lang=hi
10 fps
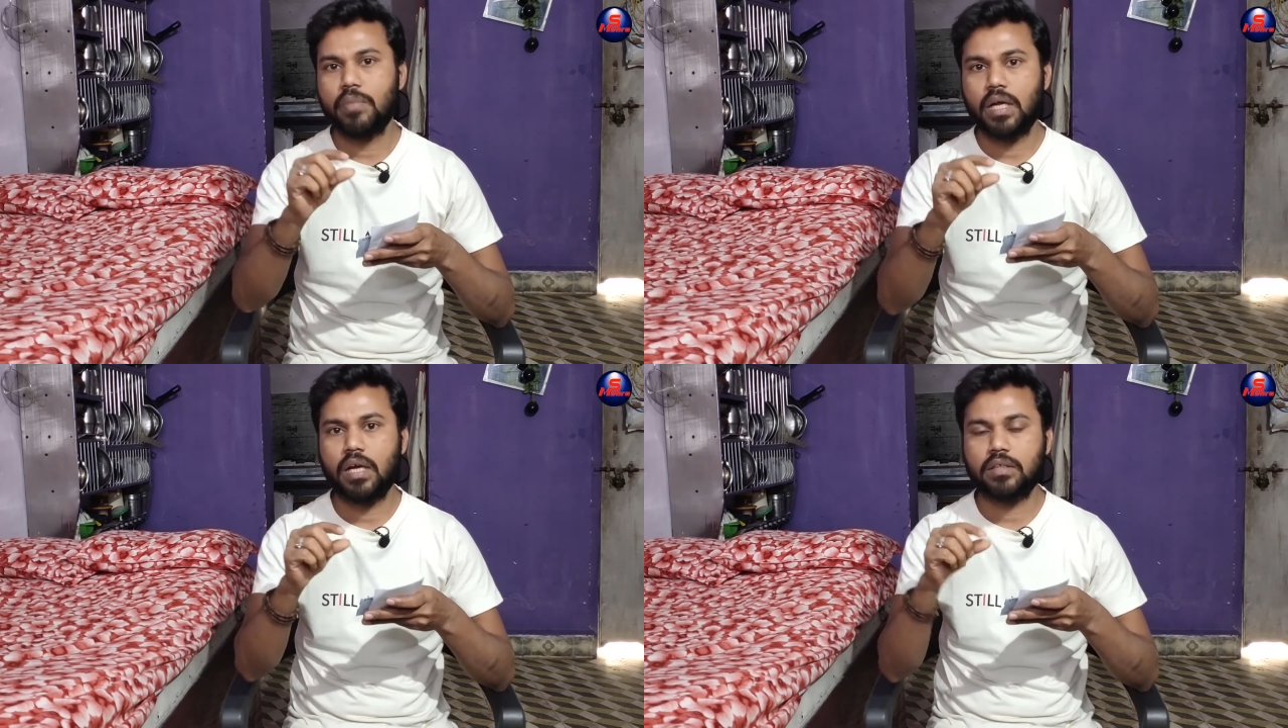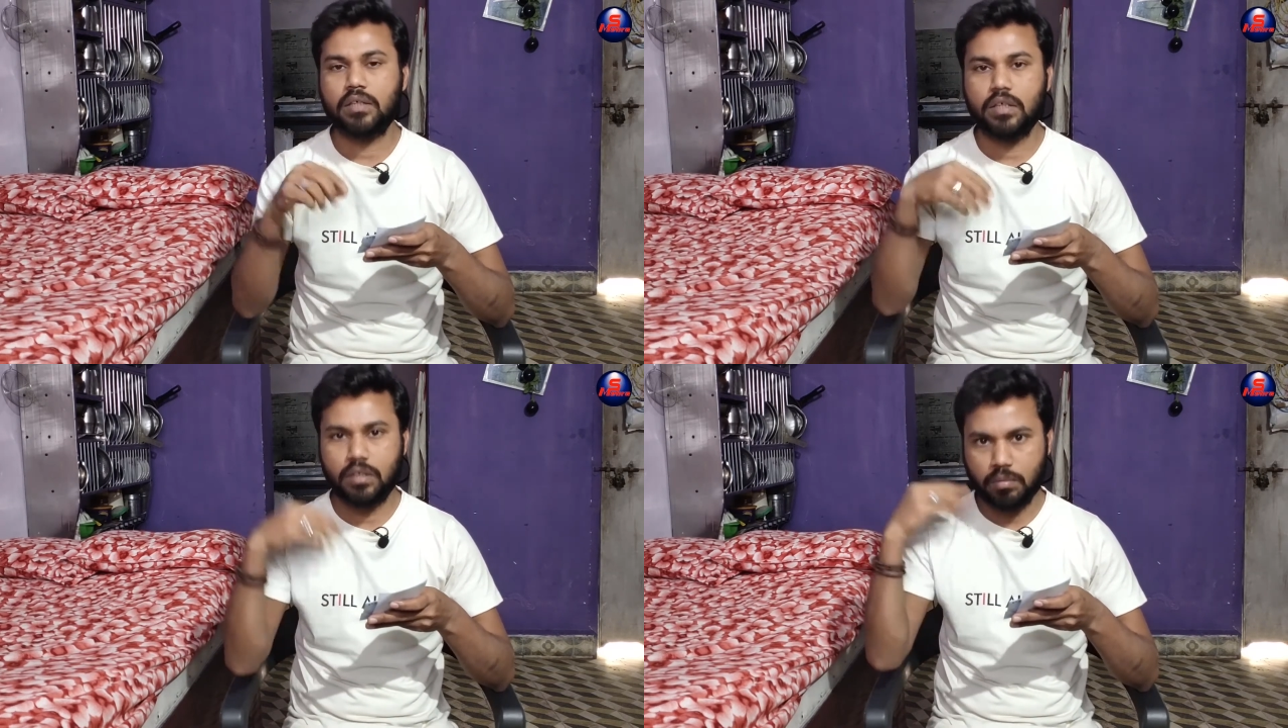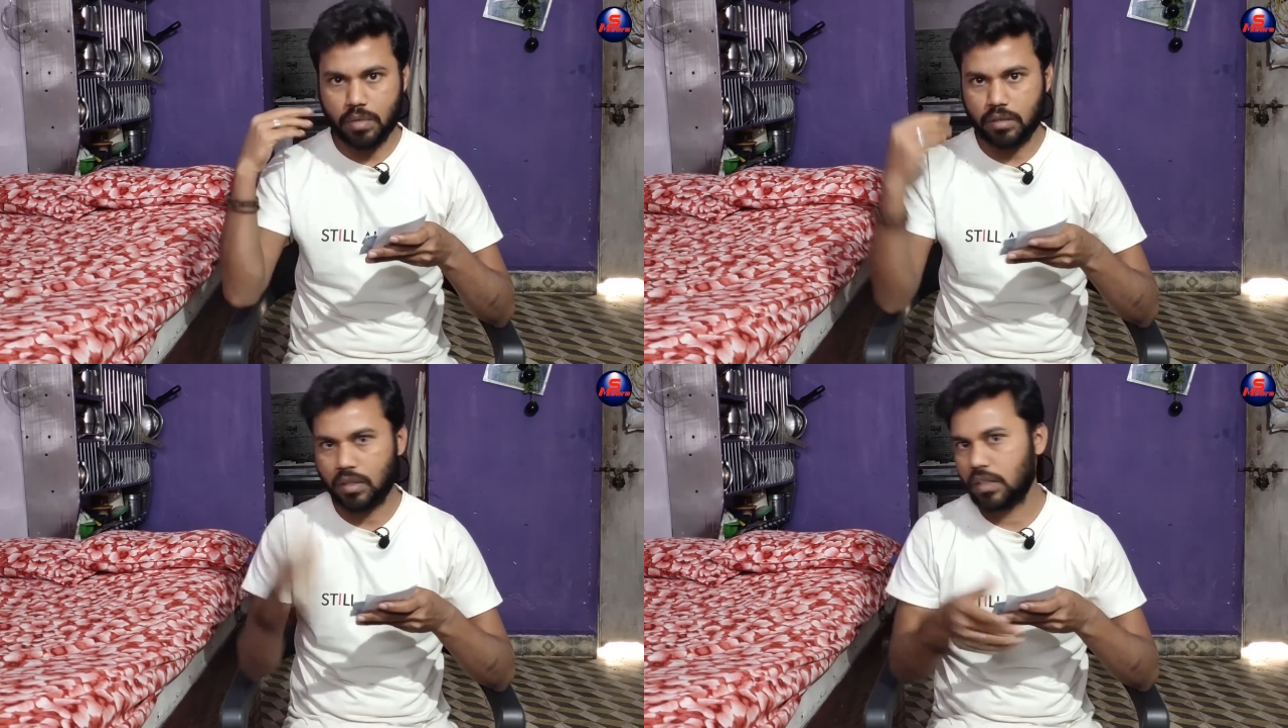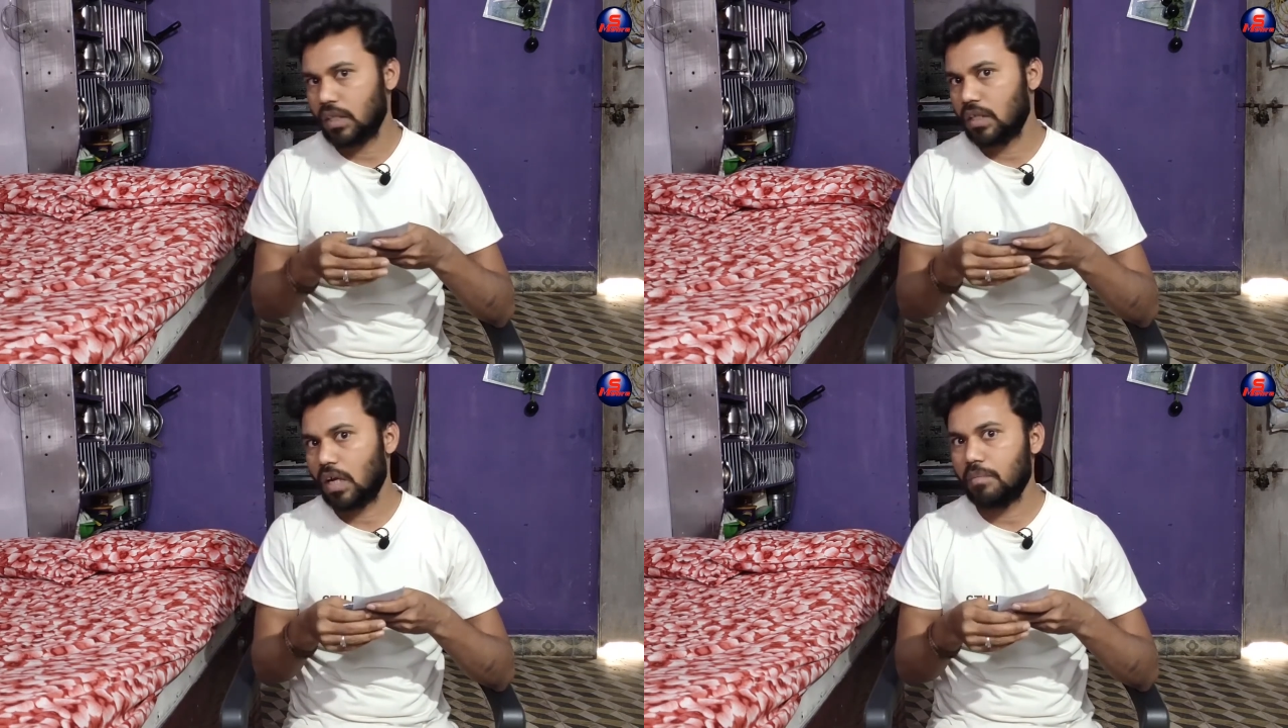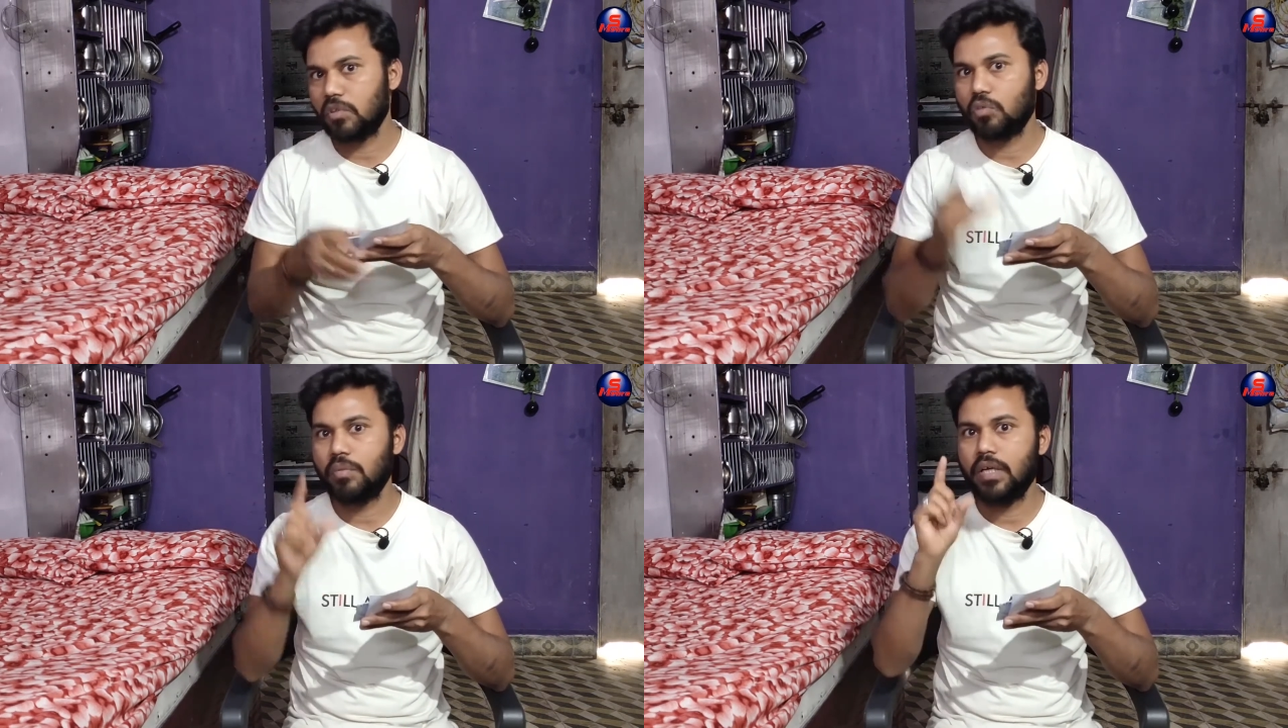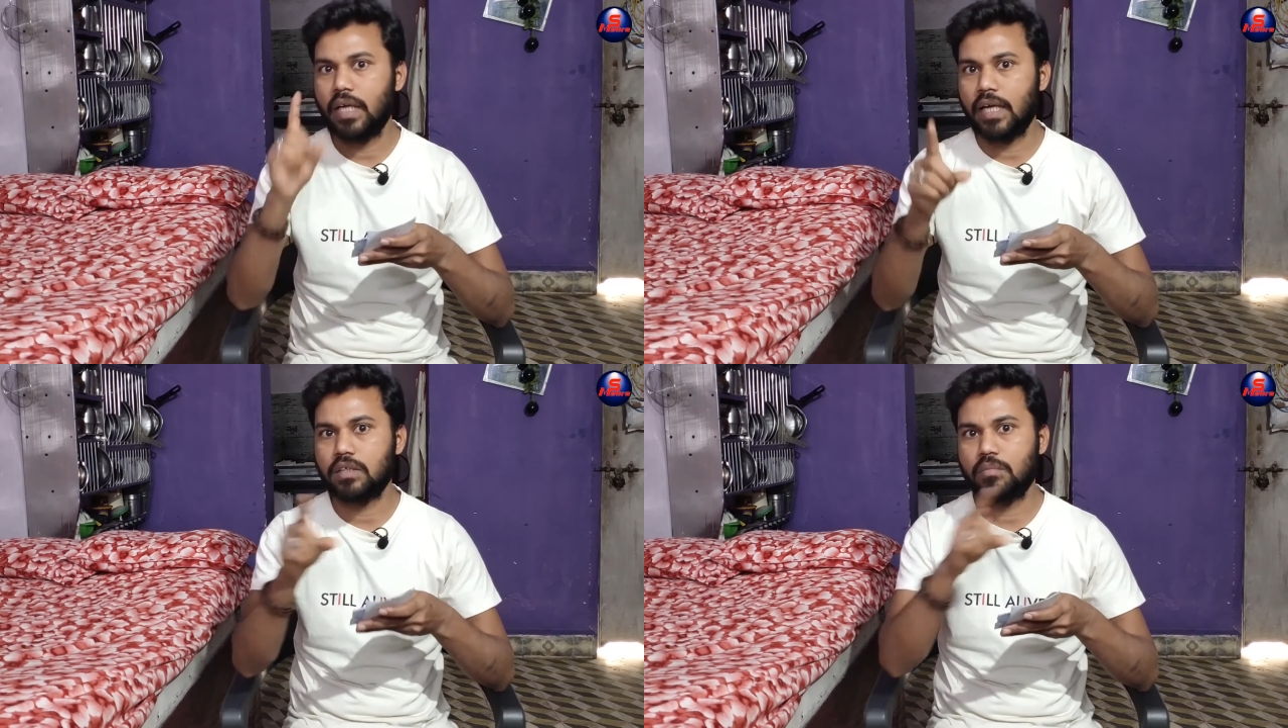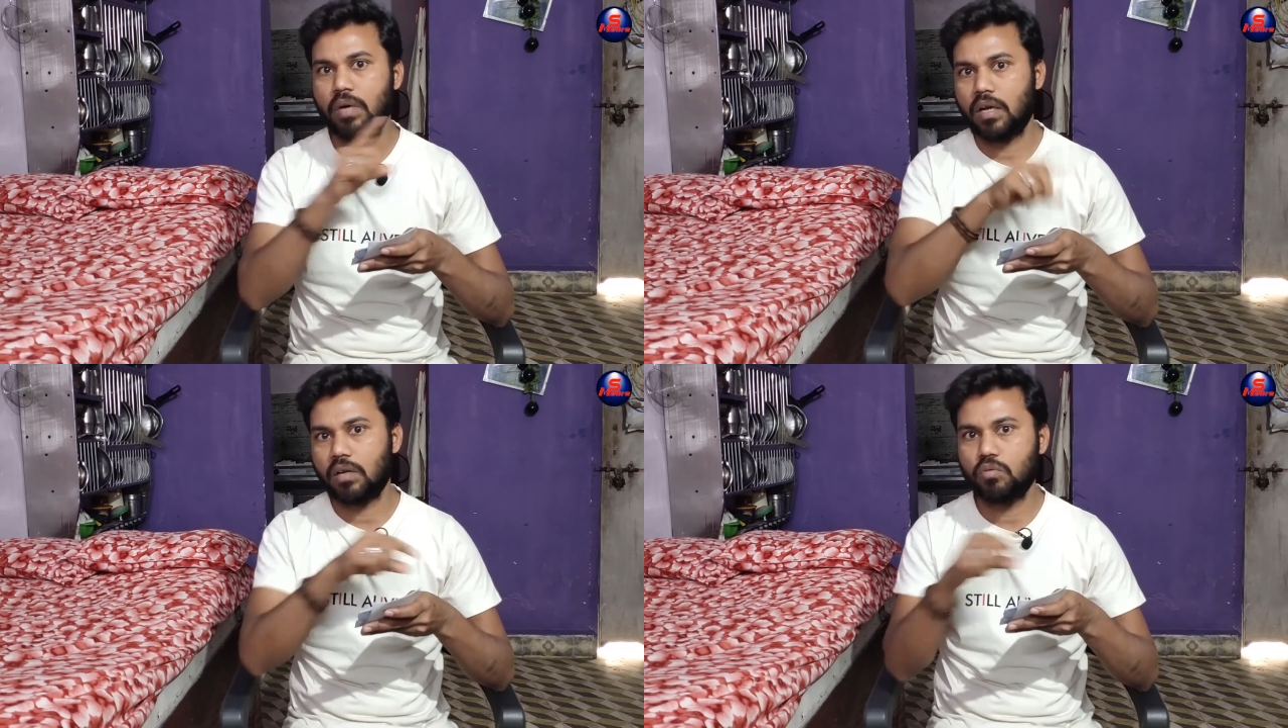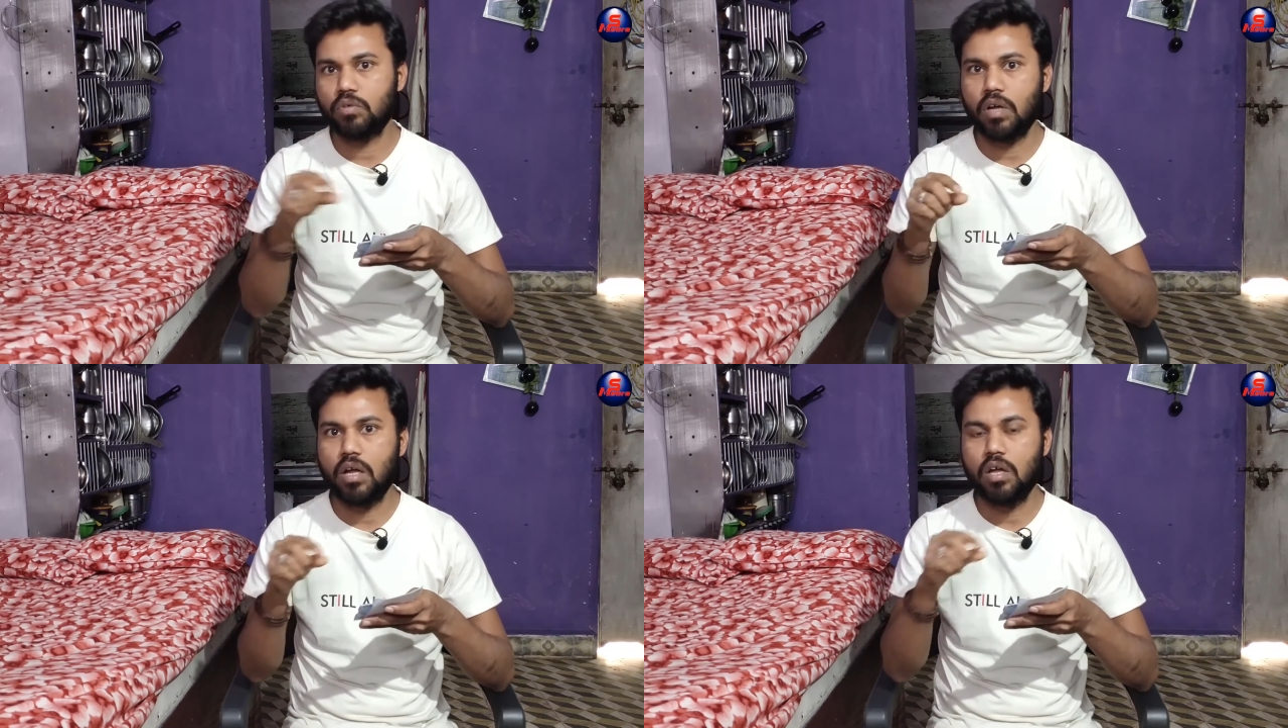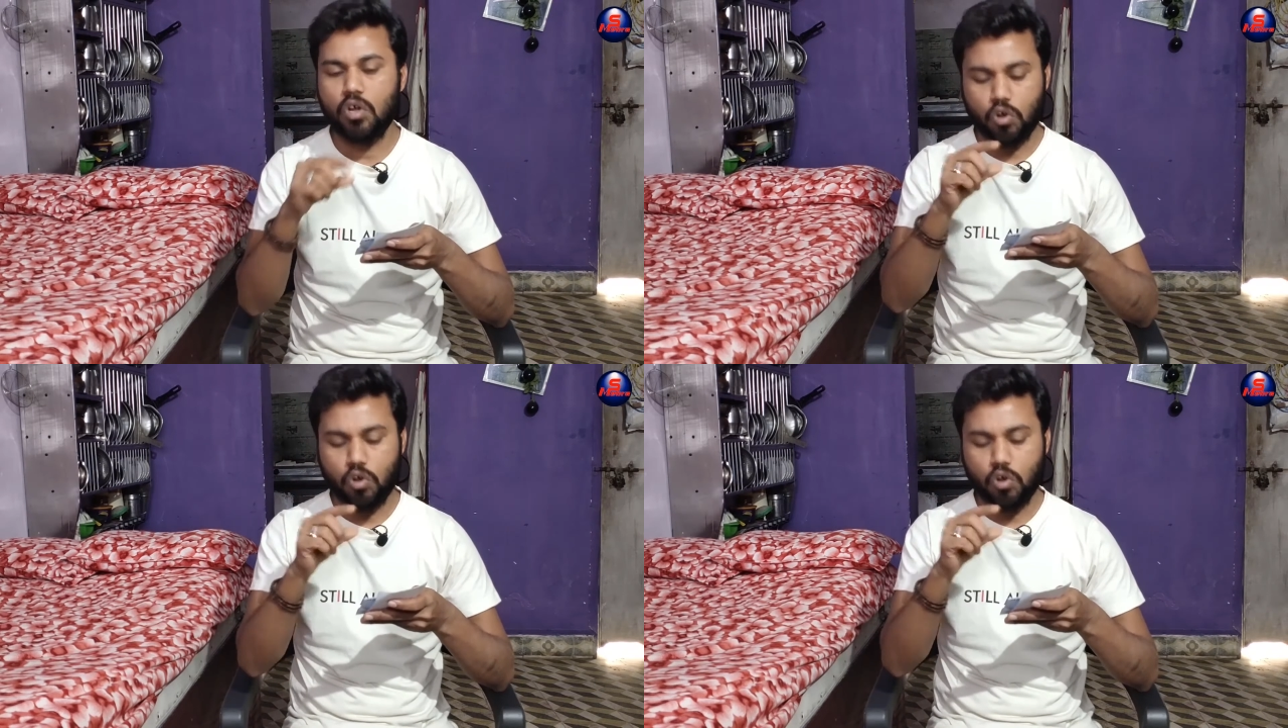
पहला अक्षर जैसे कि मेरा सत्येंद्र नाम है तो मैं एस बड़ा रखूँगा